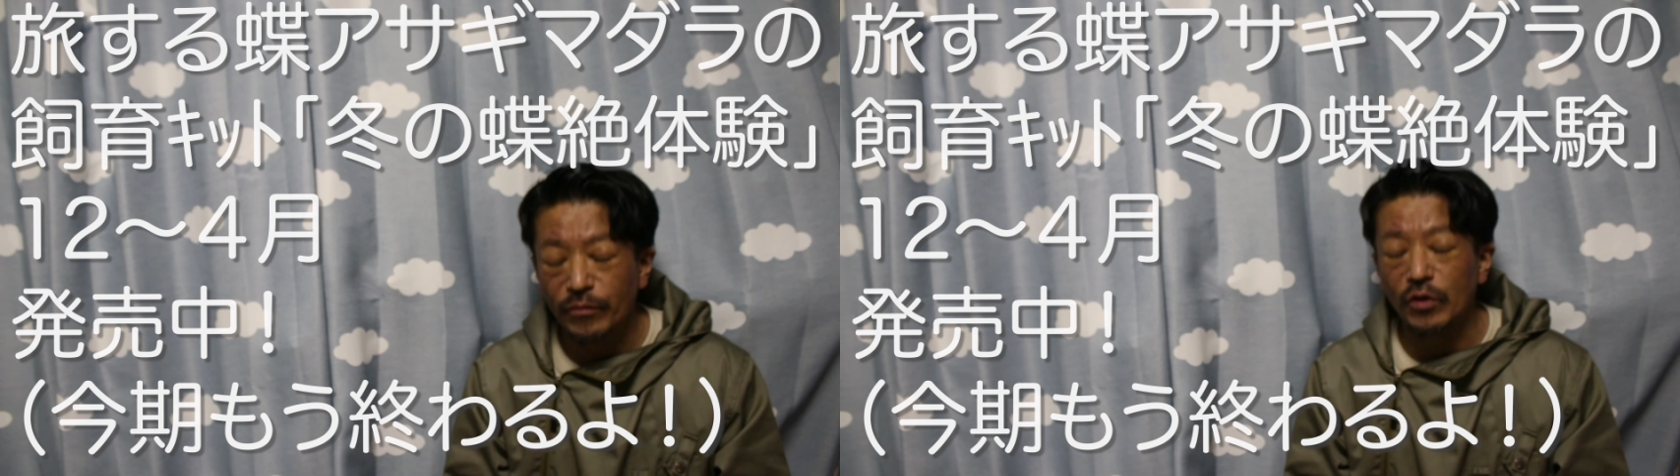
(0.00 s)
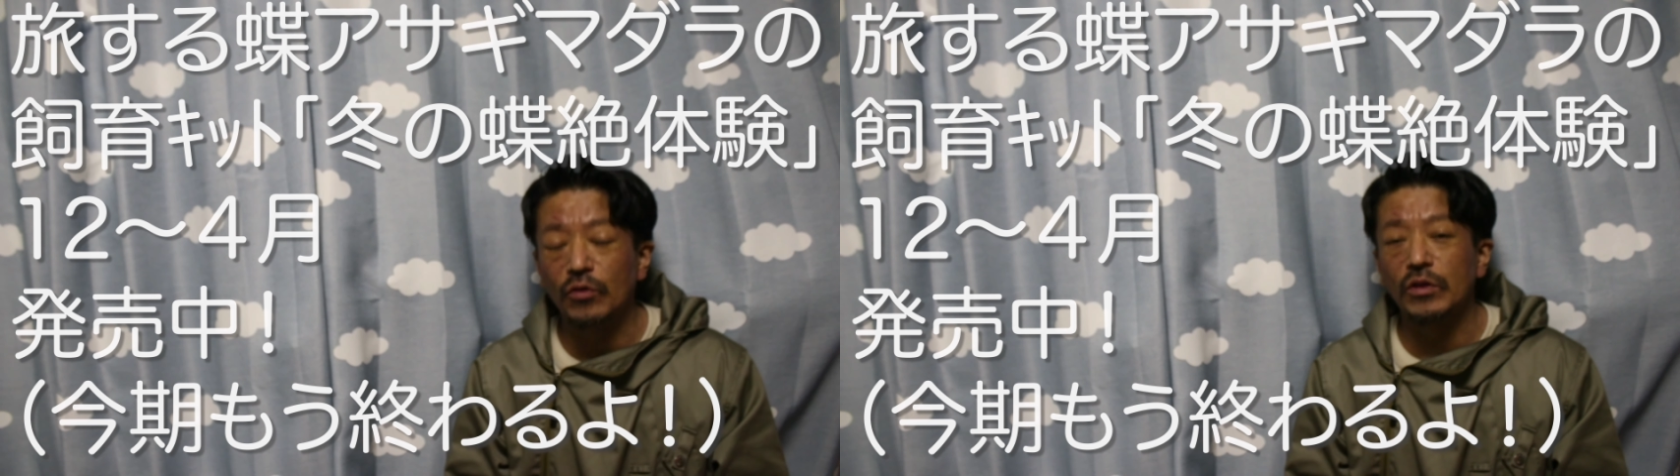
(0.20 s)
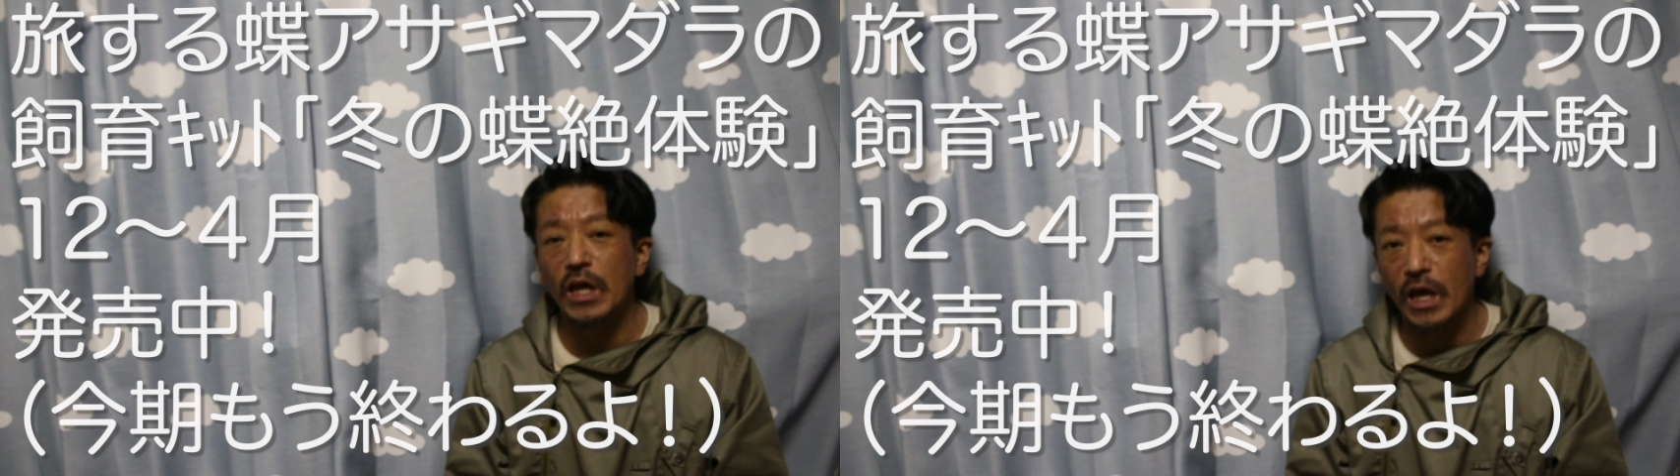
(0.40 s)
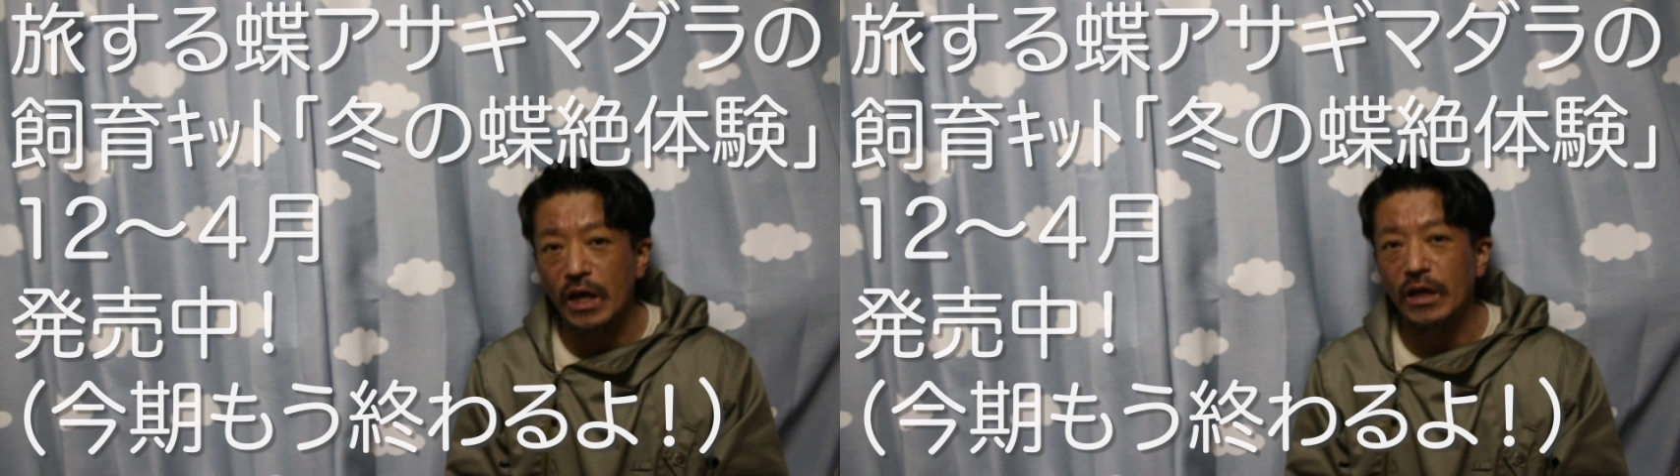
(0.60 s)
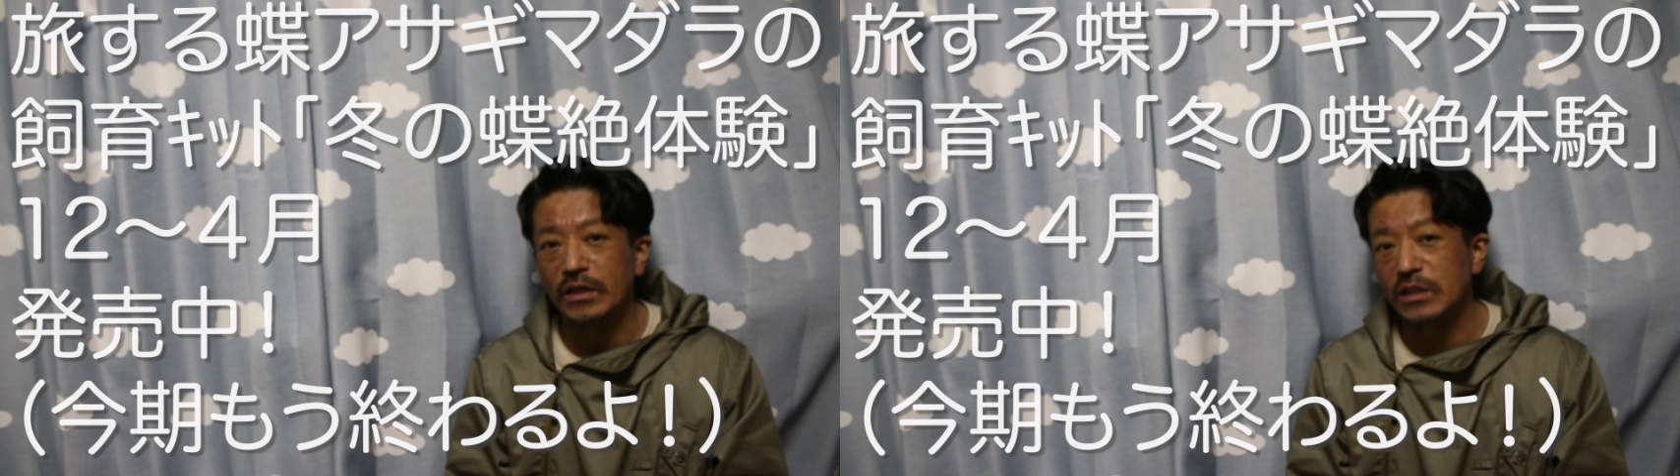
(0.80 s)
の
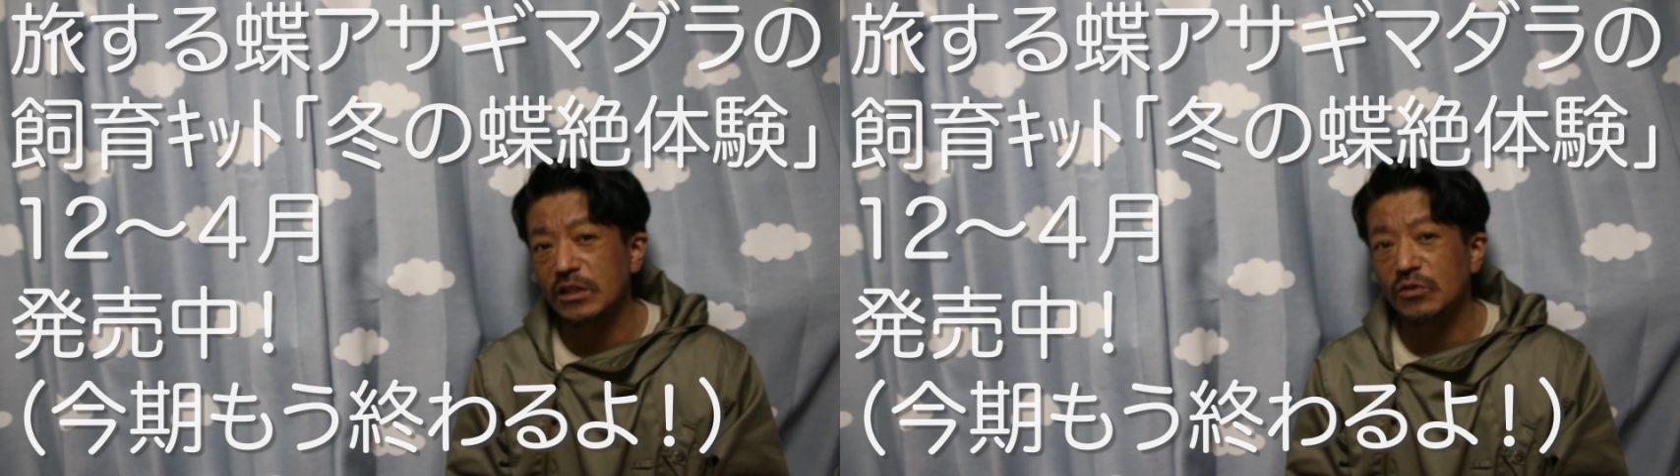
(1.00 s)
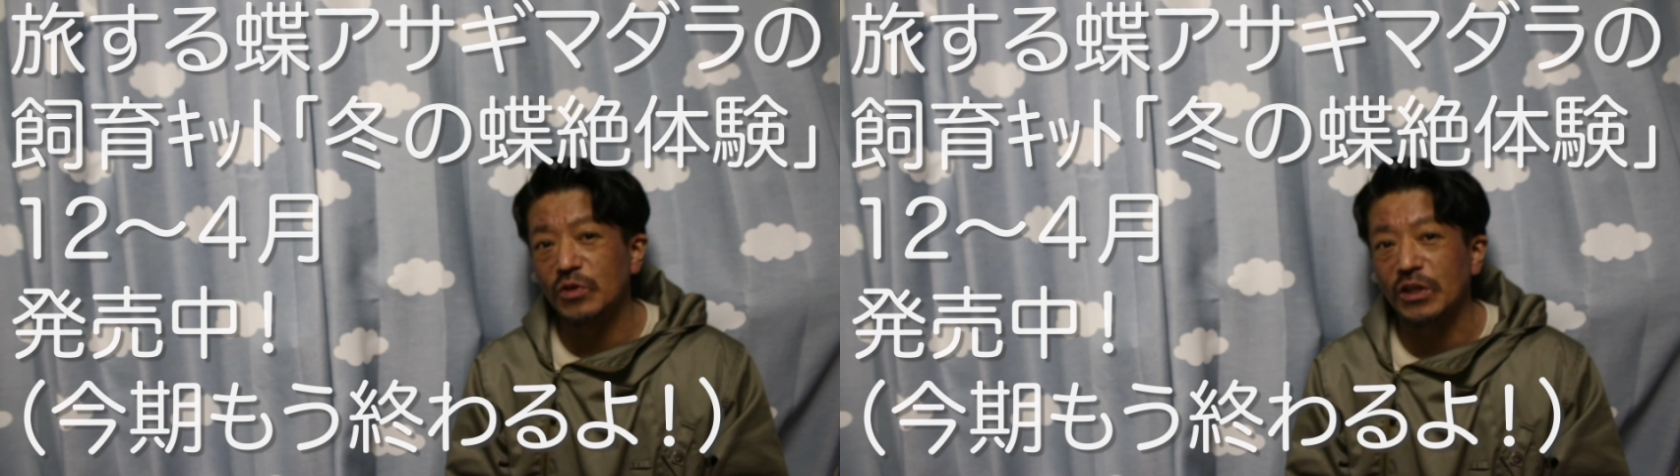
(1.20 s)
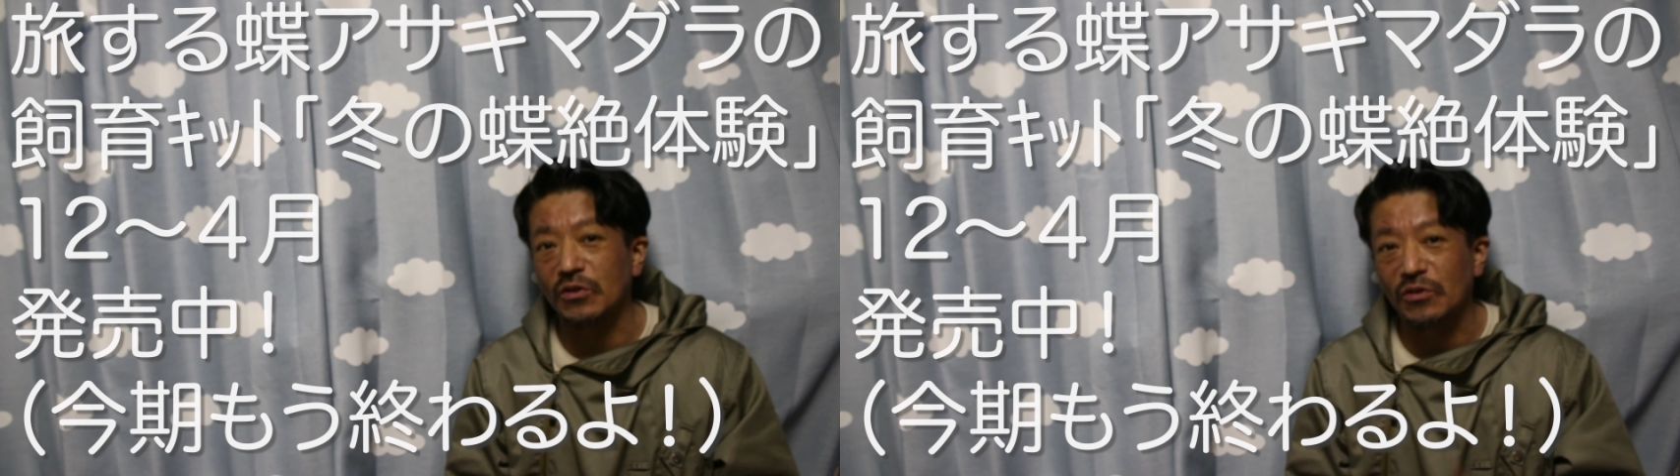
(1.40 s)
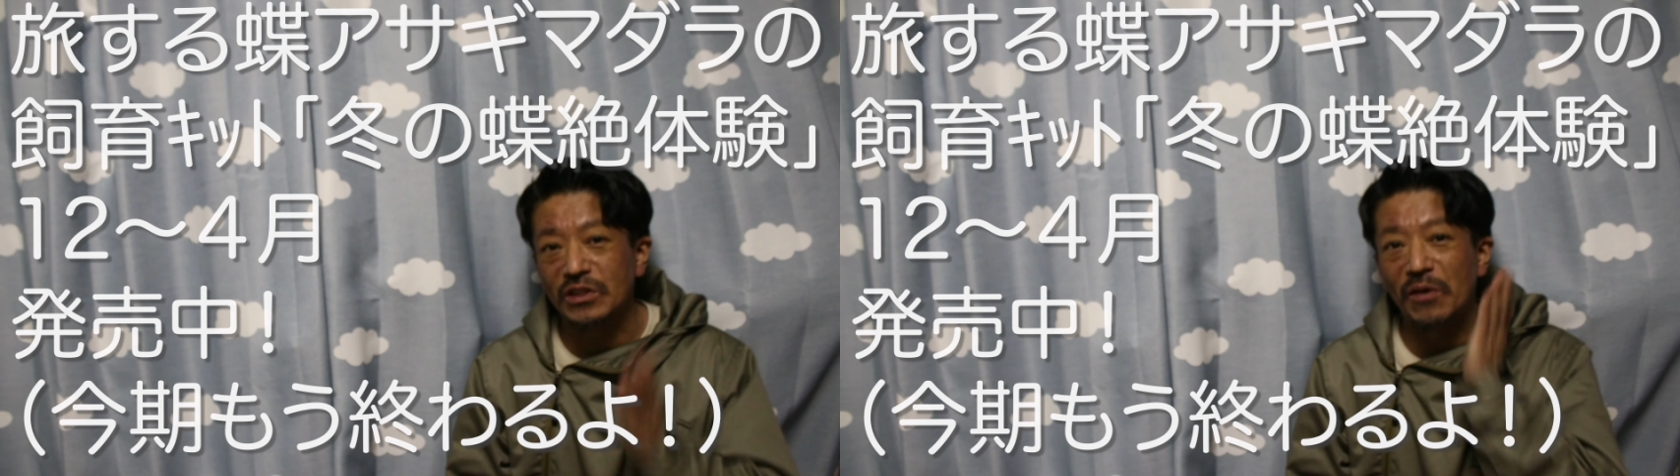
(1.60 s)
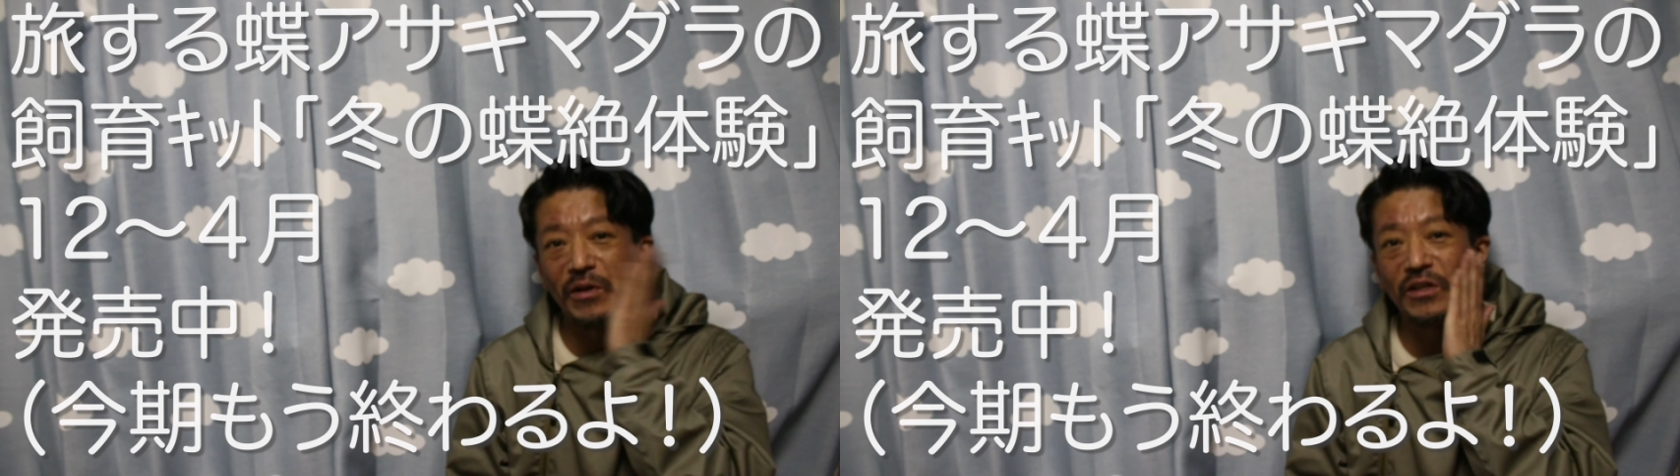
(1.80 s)
で久しぶりとこう
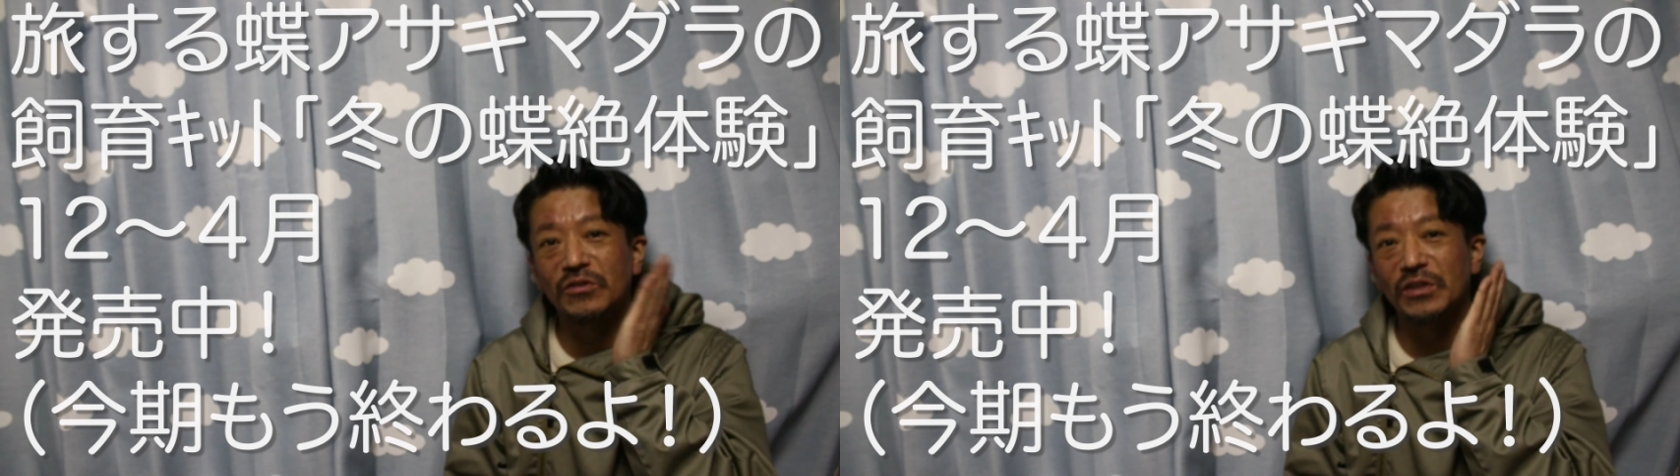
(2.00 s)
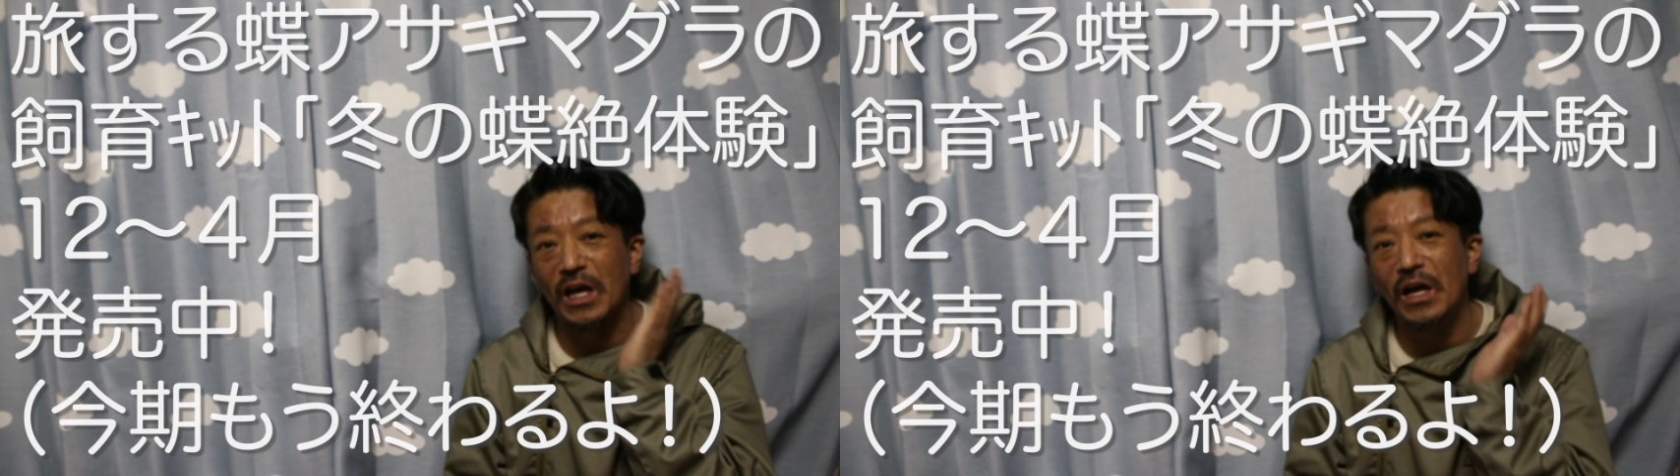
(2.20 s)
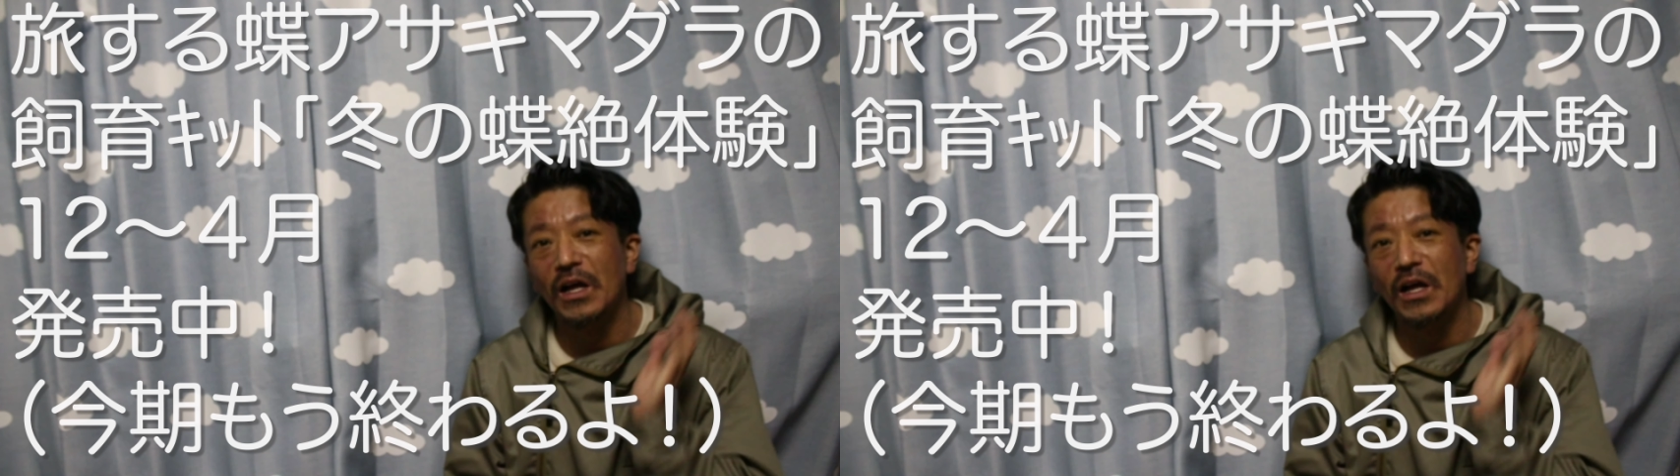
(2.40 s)
喋りにくいな